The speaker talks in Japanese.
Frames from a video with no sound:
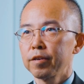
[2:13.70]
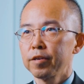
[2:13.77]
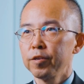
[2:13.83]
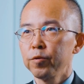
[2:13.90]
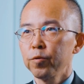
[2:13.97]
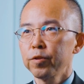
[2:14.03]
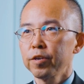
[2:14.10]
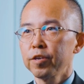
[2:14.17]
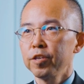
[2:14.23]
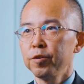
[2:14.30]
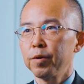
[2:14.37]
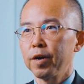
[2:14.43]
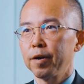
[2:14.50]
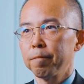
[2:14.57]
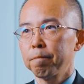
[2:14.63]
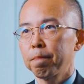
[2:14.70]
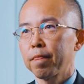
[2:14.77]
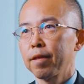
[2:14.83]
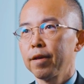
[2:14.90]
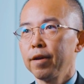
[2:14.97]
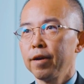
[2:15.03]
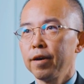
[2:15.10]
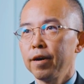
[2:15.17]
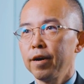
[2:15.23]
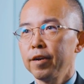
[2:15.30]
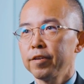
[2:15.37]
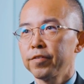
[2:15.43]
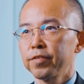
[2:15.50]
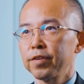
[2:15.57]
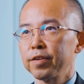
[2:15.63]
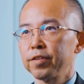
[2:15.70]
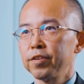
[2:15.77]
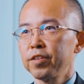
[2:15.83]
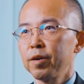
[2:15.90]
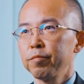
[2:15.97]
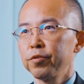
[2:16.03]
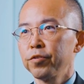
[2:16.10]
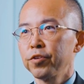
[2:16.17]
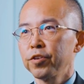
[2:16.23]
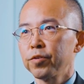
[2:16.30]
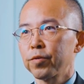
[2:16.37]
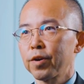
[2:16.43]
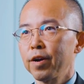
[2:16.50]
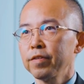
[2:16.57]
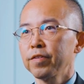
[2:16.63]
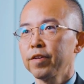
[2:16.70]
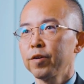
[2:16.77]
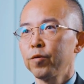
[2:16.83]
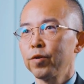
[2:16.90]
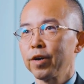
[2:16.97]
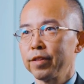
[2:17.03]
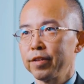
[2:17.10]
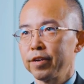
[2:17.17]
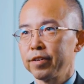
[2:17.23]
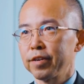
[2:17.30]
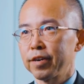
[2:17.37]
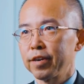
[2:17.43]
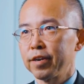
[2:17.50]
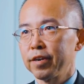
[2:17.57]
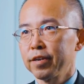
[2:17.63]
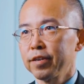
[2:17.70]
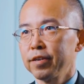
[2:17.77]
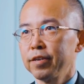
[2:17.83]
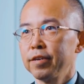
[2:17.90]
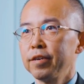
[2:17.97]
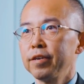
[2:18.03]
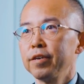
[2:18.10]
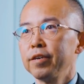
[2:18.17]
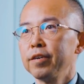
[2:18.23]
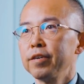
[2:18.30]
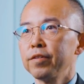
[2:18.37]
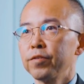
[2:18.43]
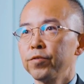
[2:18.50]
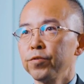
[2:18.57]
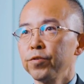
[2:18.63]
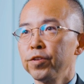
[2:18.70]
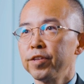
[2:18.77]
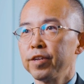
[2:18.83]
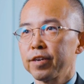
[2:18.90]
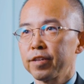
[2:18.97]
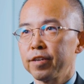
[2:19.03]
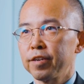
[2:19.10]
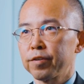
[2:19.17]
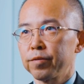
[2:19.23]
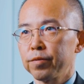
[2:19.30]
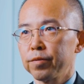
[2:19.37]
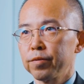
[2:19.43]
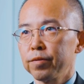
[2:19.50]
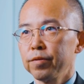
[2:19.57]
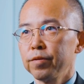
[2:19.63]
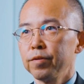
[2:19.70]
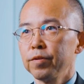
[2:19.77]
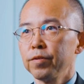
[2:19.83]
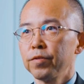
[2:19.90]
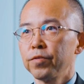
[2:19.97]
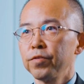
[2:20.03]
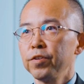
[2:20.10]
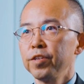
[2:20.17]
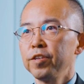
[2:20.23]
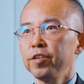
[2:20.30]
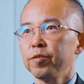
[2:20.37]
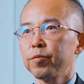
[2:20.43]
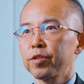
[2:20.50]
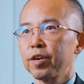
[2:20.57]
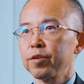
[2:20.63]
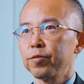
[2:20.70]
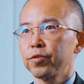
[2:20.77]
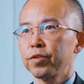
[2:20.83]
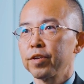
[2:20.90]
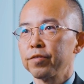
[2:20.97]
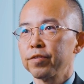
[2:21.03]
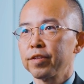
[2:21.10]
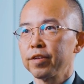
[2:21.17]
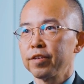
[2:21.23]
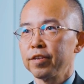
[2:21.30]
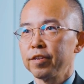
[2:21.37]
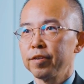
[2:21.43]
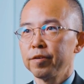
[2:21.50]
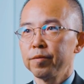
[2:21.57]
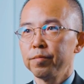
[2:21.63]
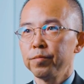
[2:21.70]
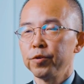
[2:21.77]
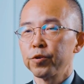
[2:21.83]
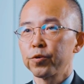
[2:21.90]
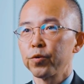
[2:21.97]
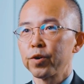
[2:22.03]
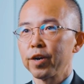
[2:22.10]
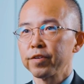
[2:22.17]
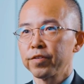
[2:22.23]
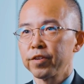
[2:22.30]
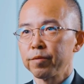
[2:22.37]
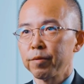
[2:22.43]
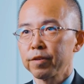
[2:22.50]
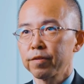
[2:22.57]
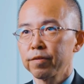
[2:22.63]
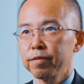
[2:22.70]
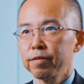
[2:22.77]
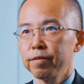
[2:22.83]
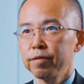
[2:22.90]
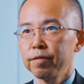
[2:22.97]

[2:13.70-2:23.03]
機能的にはアレスが DWG の完全互換でありながら 2D だけでなく 3D にも対応している点に魅力を感じています